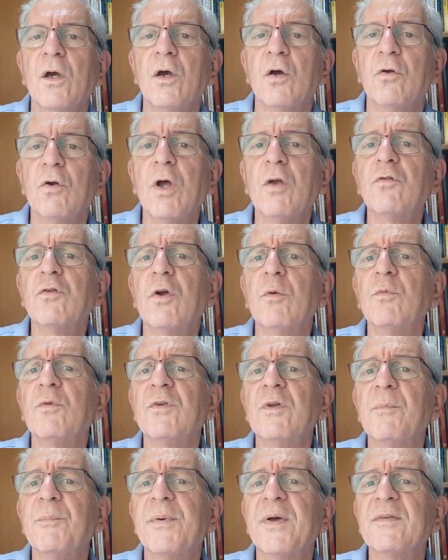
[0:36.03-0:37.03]
Nós somos
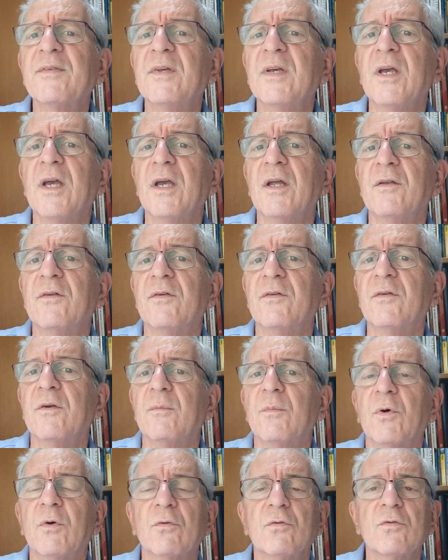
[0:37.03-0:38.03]
impacientes,
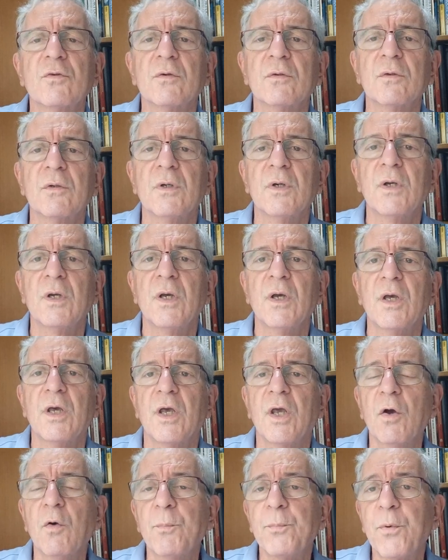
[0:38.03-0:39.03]
irmãos.
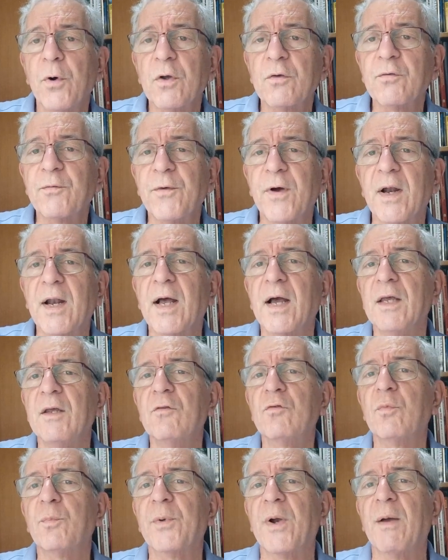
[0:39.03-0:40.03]
E eu posso falar
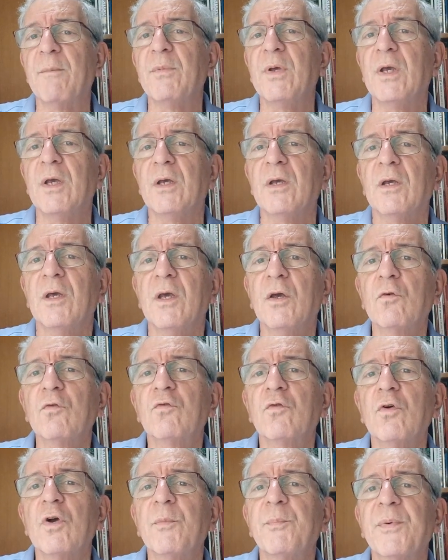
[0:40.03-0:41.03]
isso para mim. Eu
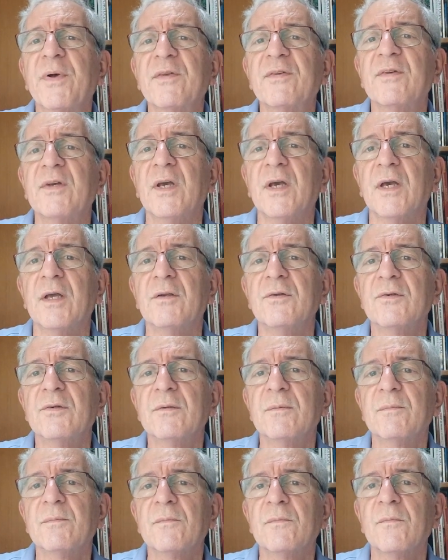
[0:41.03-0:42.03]
sou impaciente.
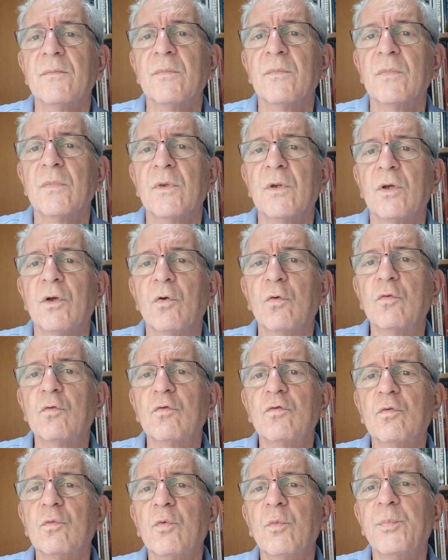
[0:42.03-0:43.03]
Eu
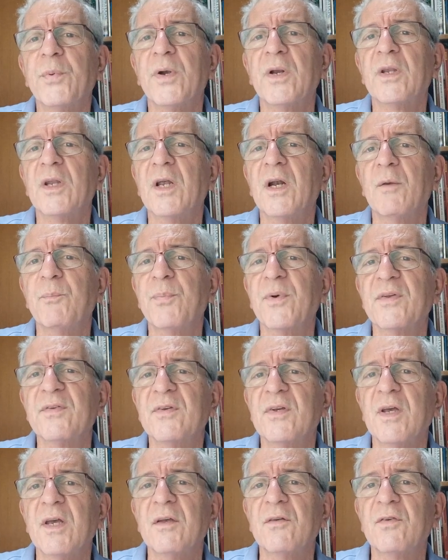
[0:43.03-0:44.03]
costumo perder a
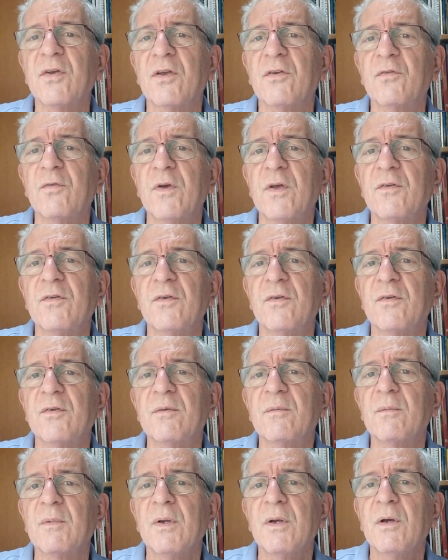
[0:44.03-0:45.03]
paciência, às vezes,
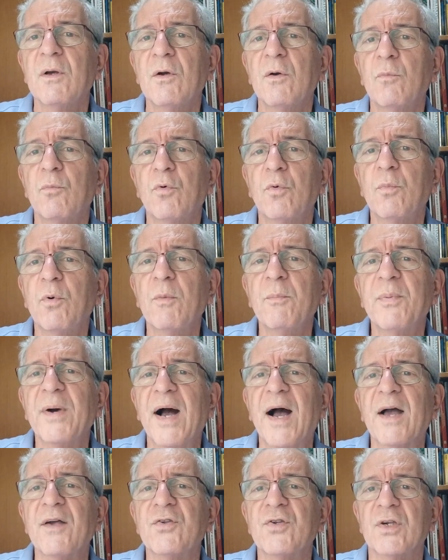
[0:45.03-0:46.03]
por
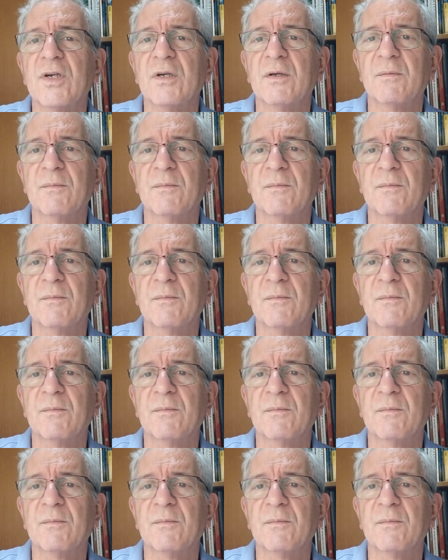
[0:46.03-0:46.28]
bobagem.